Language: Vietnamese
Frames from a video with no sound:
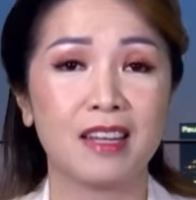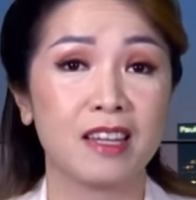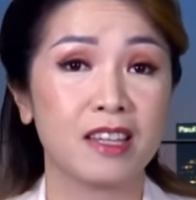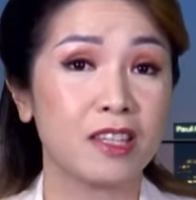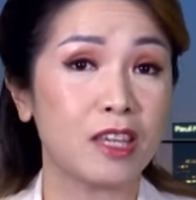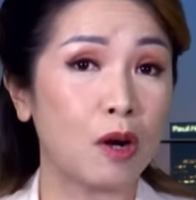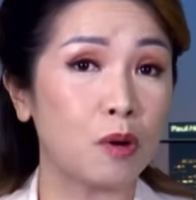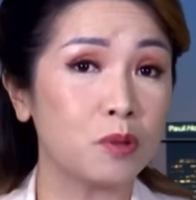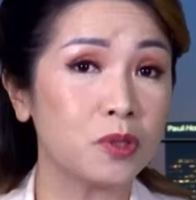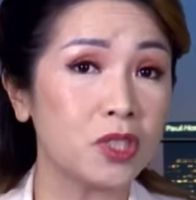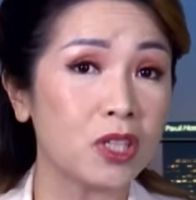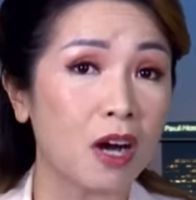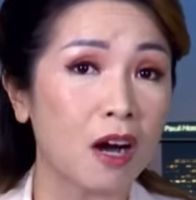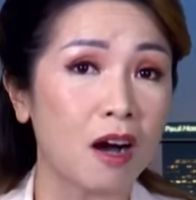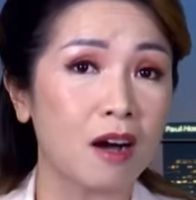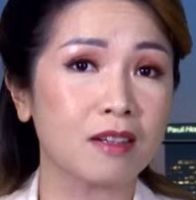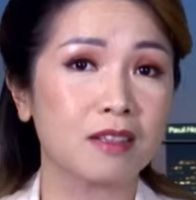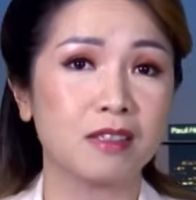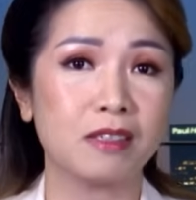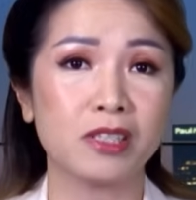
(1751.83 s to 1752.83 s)
Dẫu
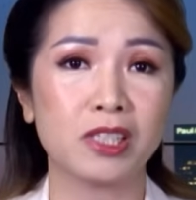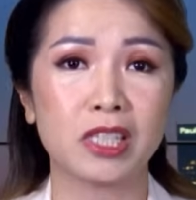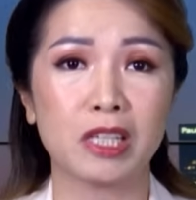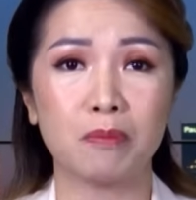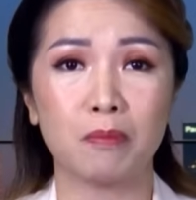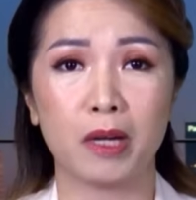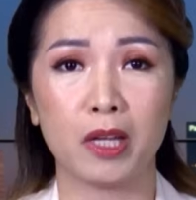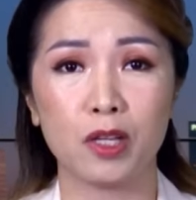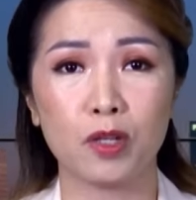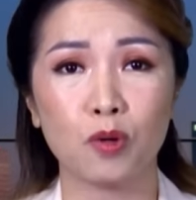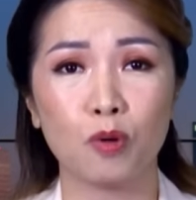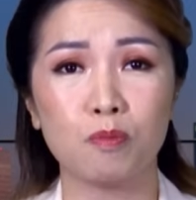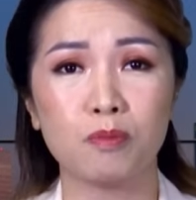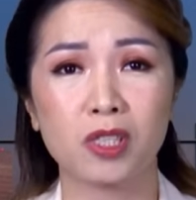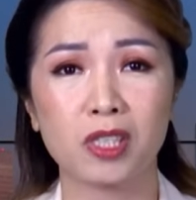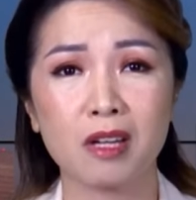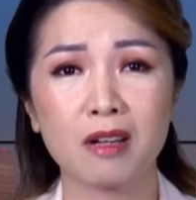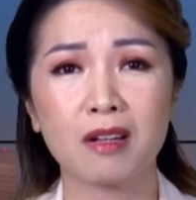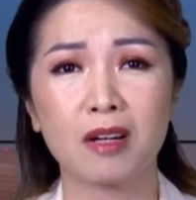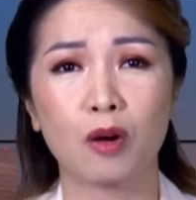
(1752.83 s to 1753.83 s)
cho cử tri Mỹ cũng
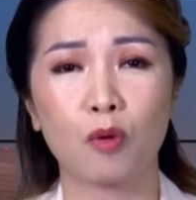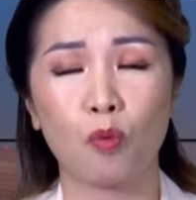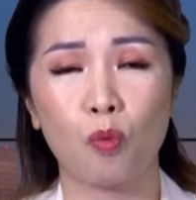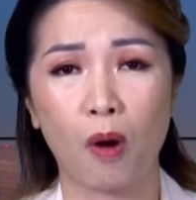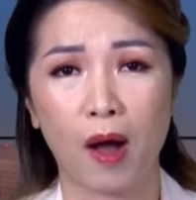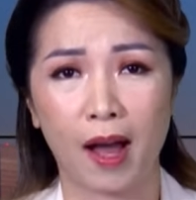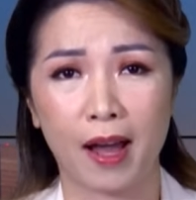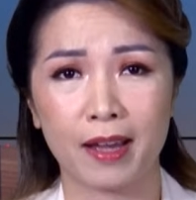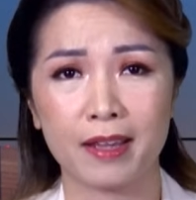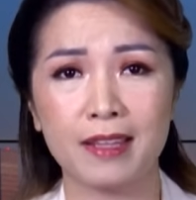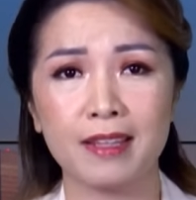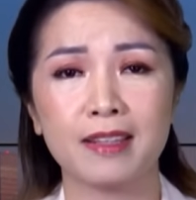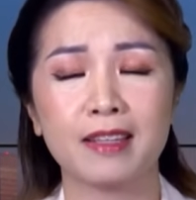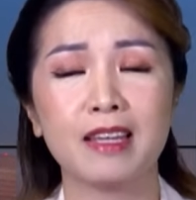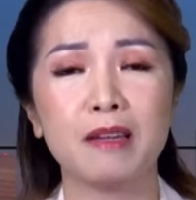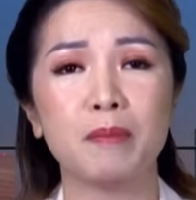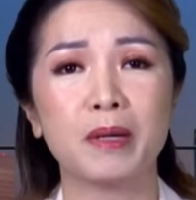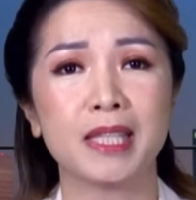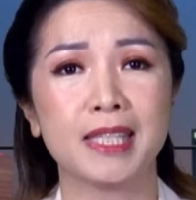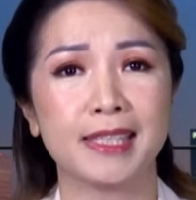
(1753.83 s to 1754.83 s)
rất là oải
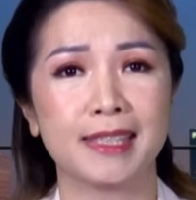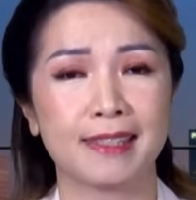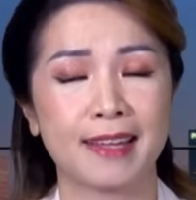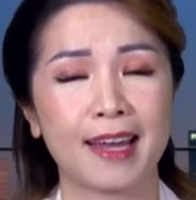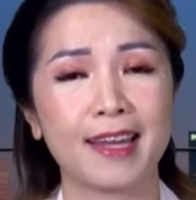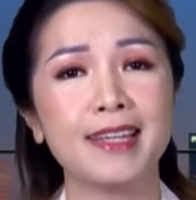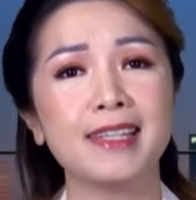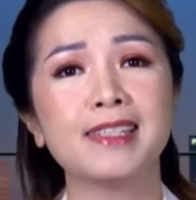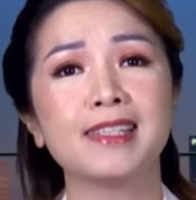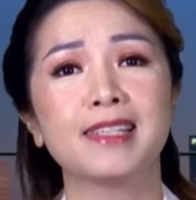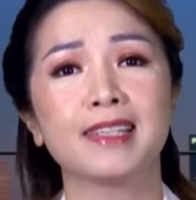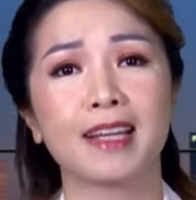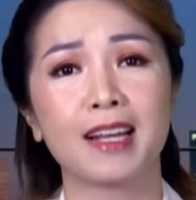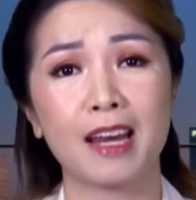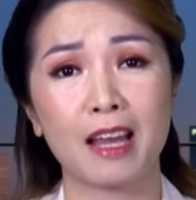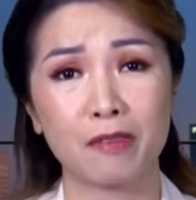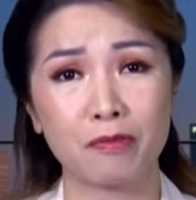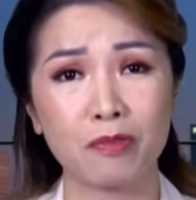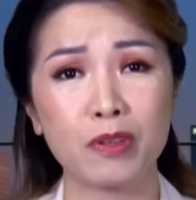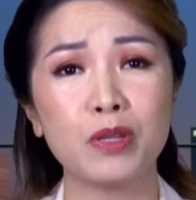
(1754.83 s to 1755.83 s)
khi mà nhìn thấy trên cái
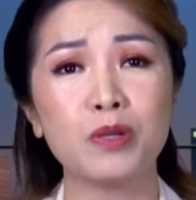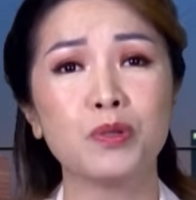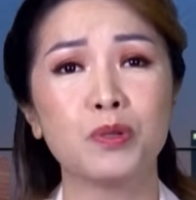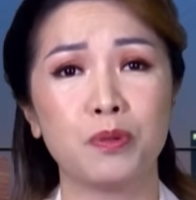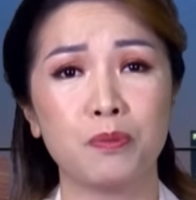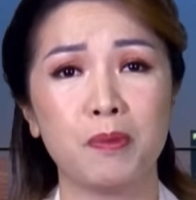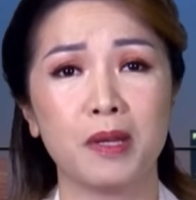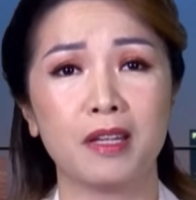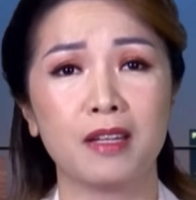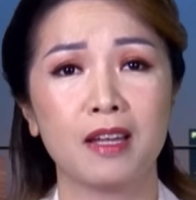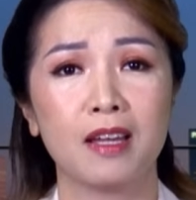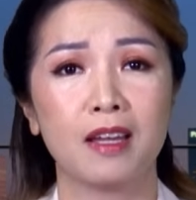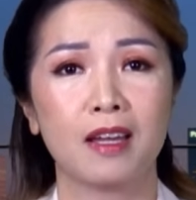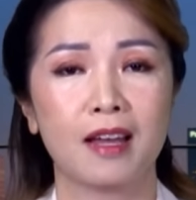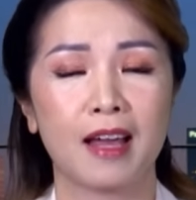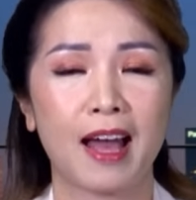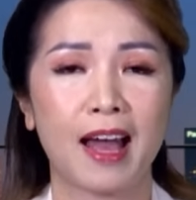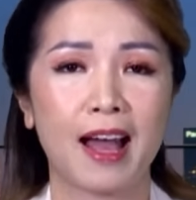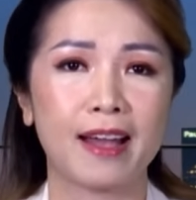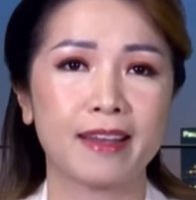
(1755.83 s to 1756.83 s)
lá phiếu của mình
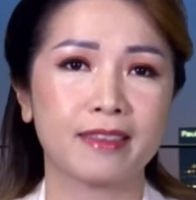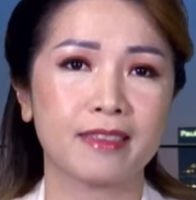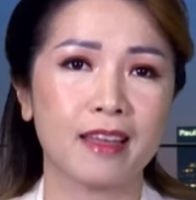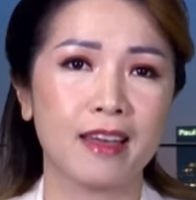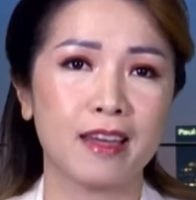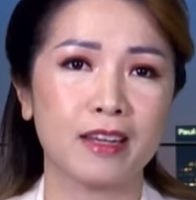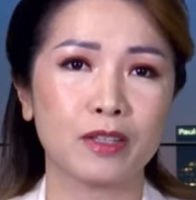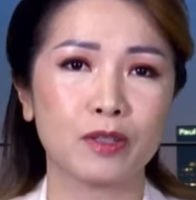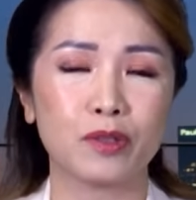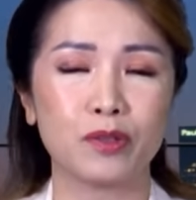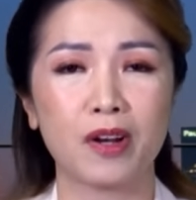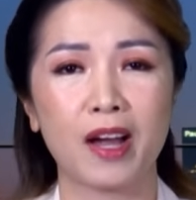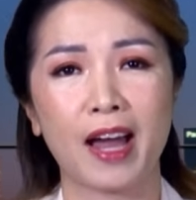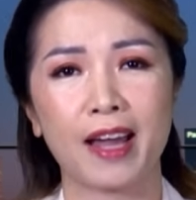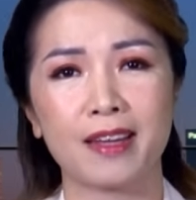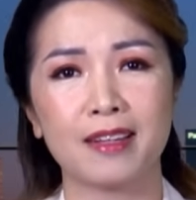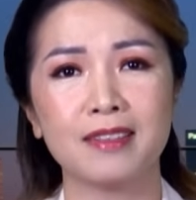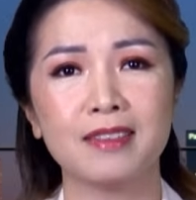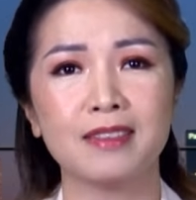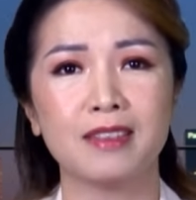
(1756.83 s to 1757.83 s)
hai tên của hai
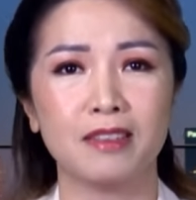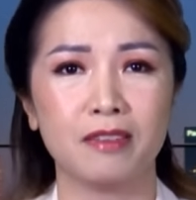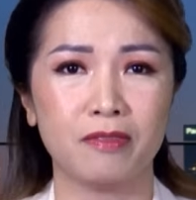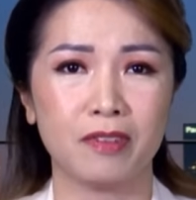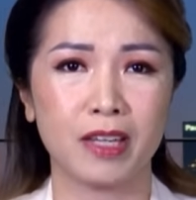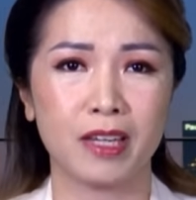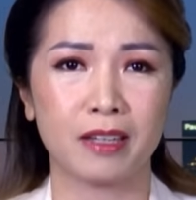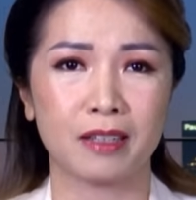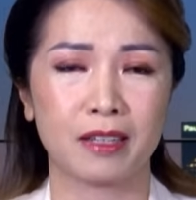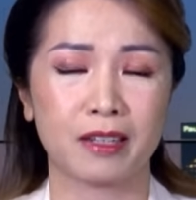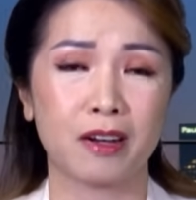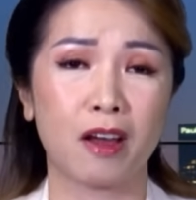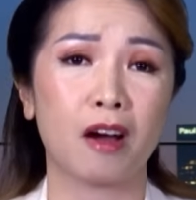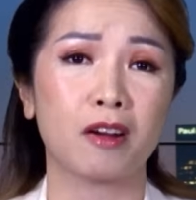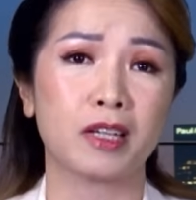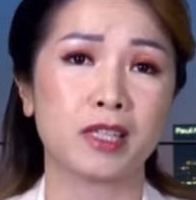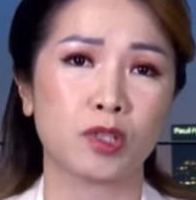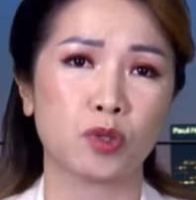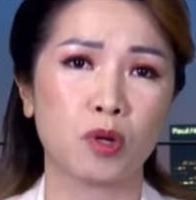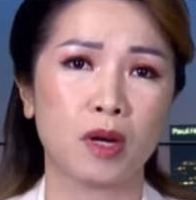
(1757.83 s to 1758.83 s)
ứng cử viên là
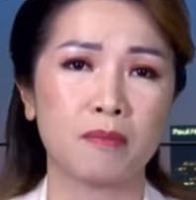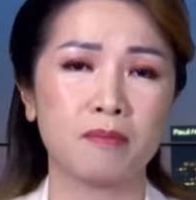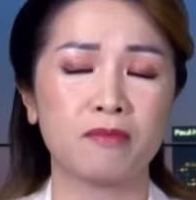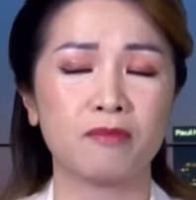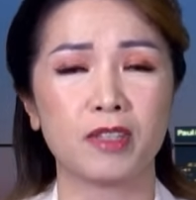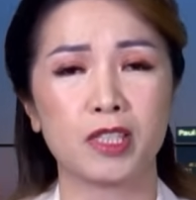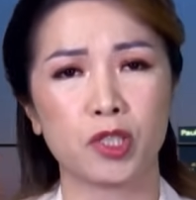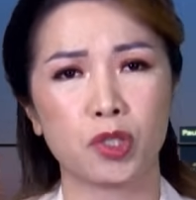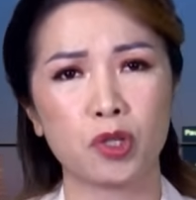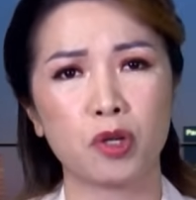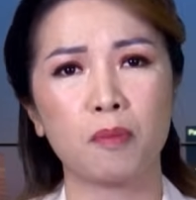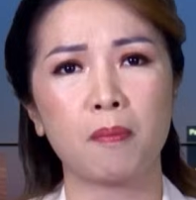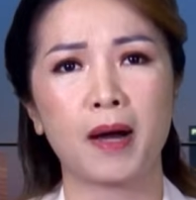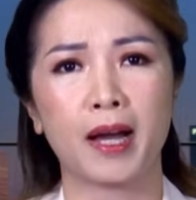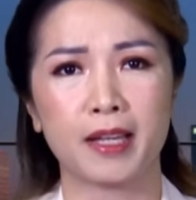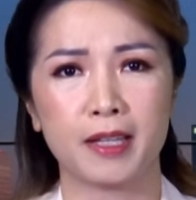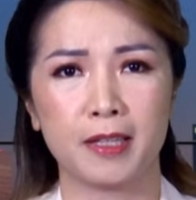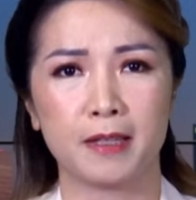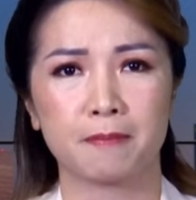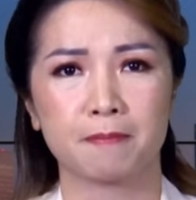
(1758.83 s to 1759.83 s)
Donald Trump và Joe
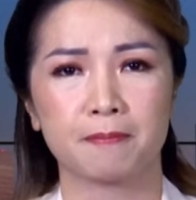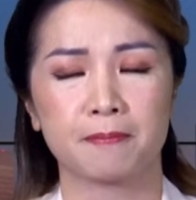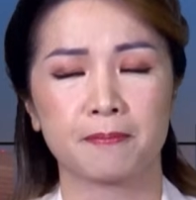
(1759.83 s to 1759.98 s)
Biden.